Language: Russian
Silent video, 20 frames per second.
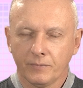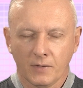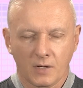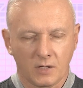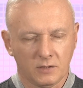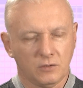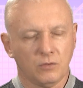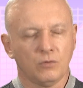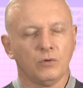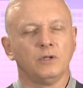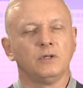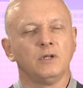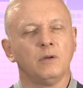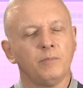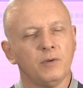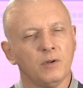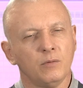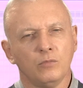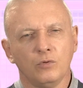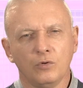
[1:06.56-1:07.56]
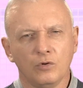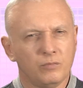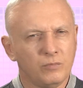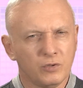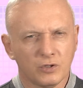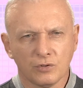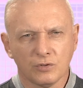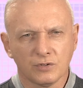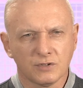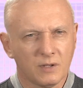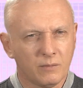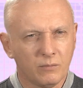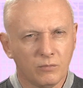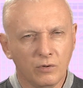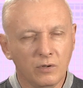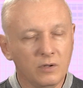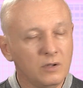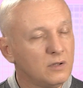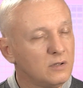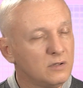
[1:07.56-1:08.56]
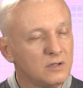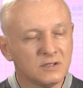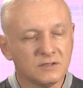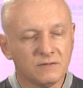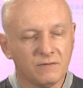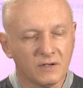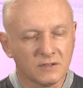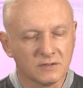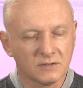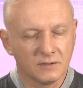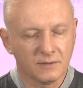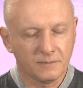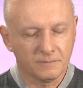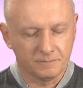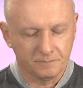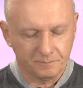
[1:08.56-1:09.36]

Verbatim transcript: которые напрямую между собой не связаны.